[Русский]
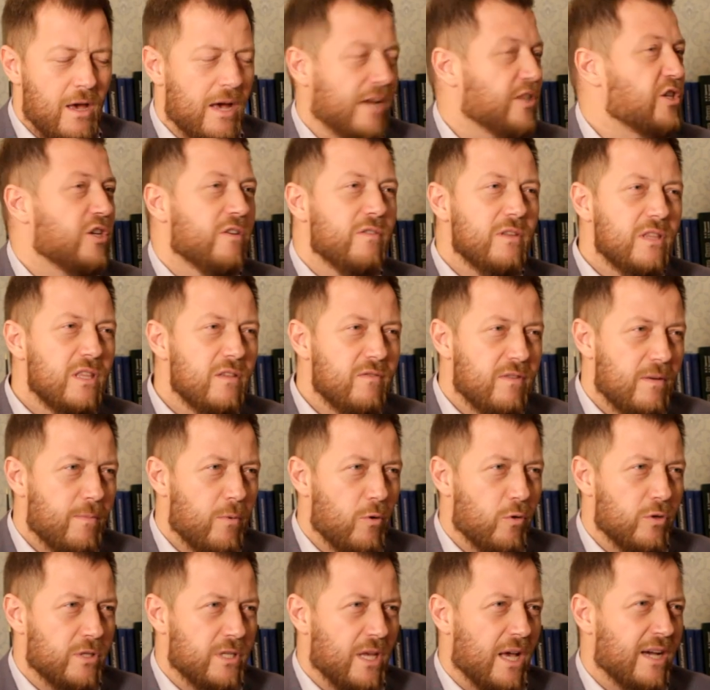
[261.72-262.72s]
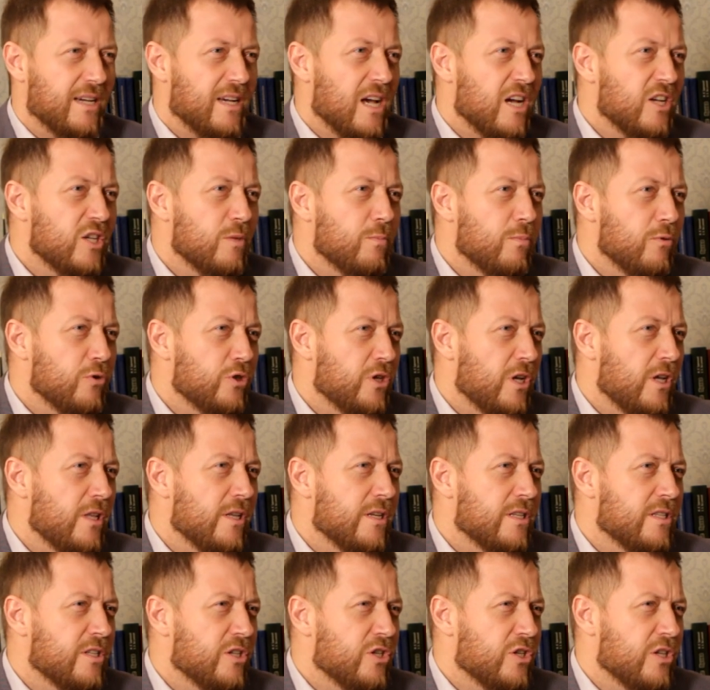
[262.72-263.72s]
Очевидный вопрос, а как же
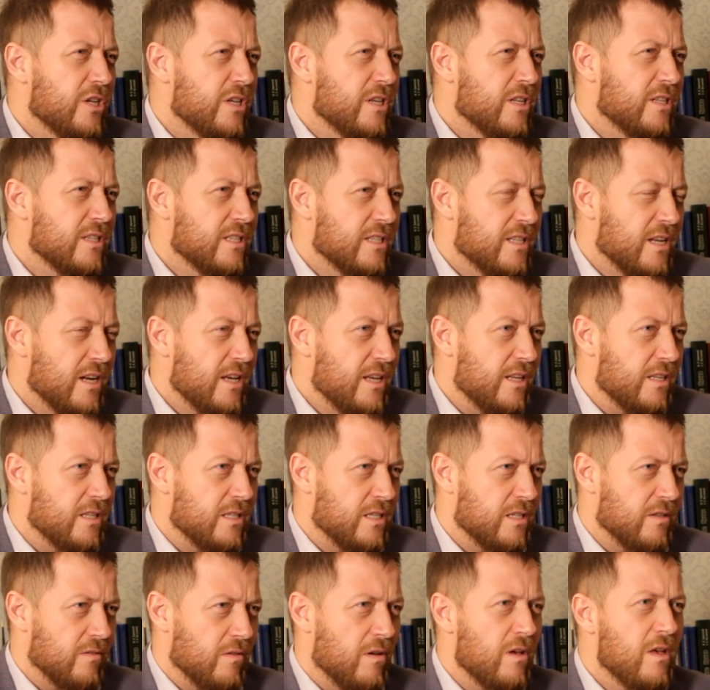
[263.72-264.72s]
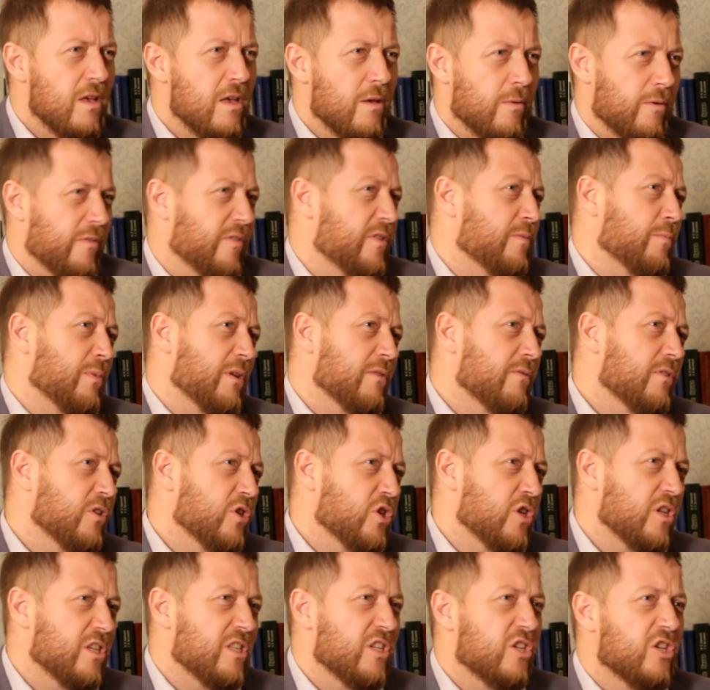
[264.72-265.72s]
получили разрешение на строительство? Ведь при
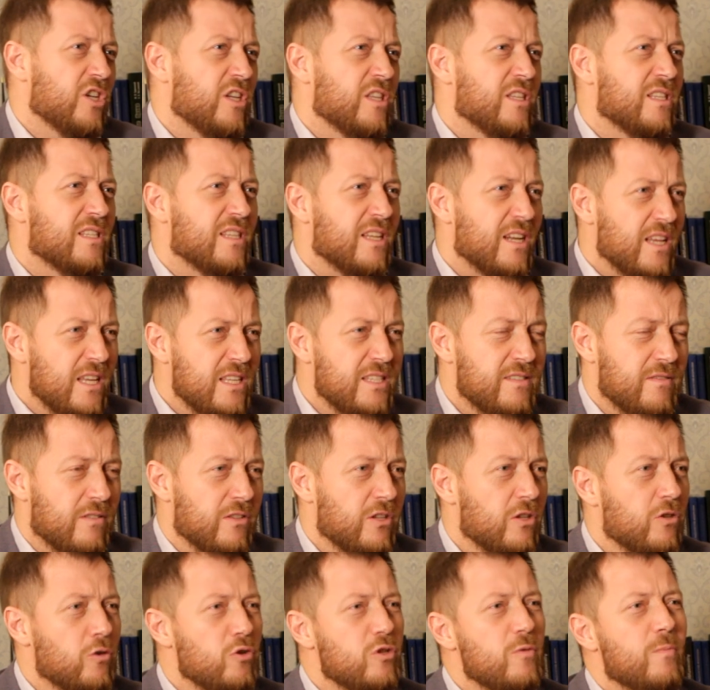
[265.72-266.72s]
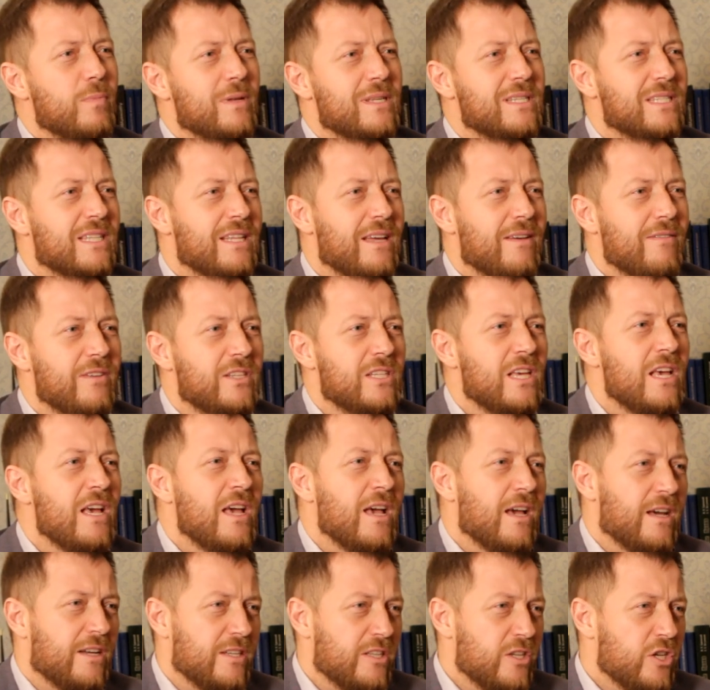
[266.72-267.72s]
выдаче разрешения на строительство ты должен представить
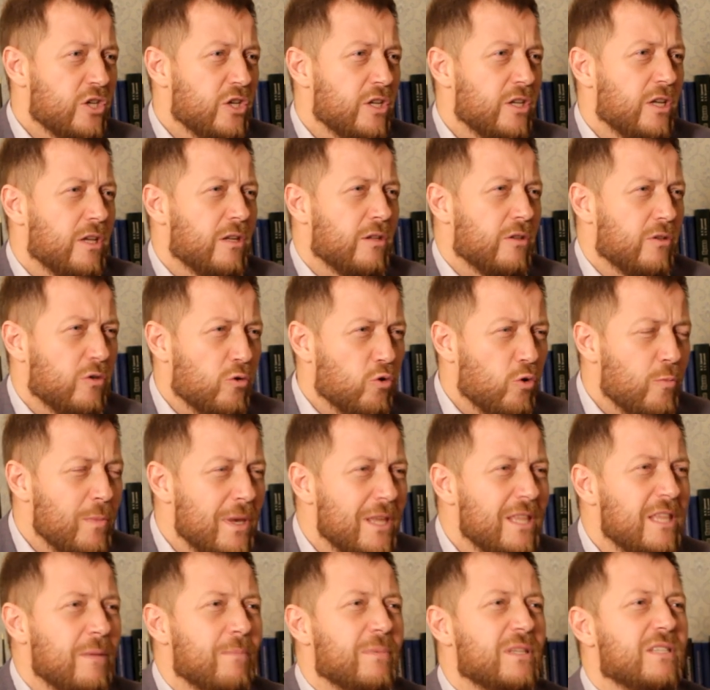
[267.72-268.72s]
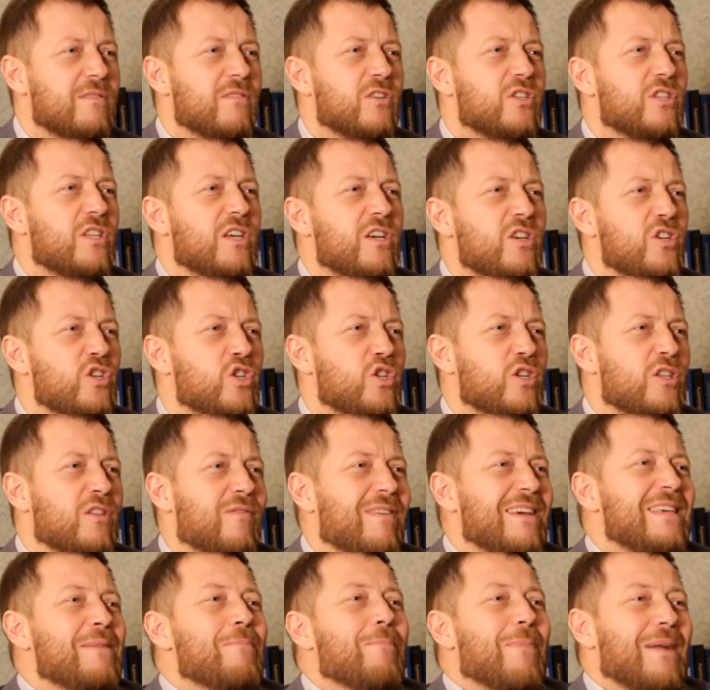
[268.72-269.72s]
разреш... Э, документы, подтверждающие
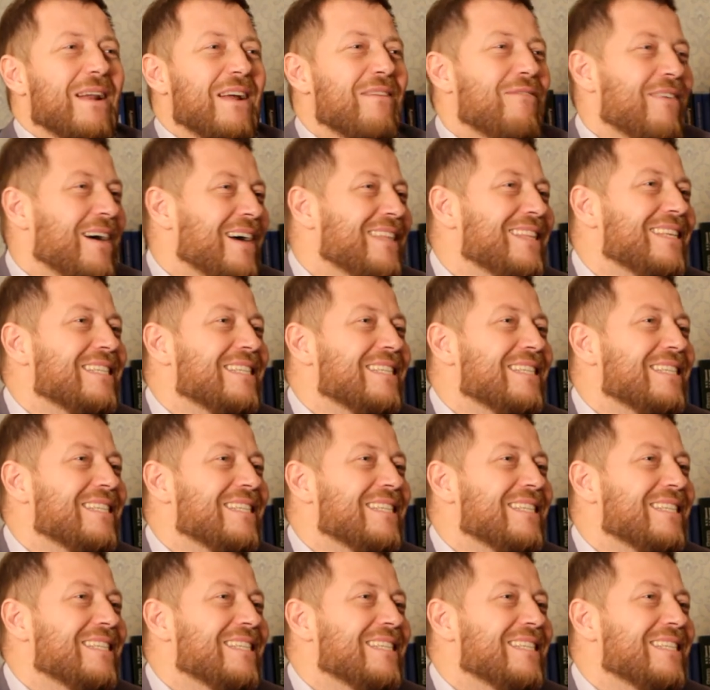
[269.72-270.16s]
твои права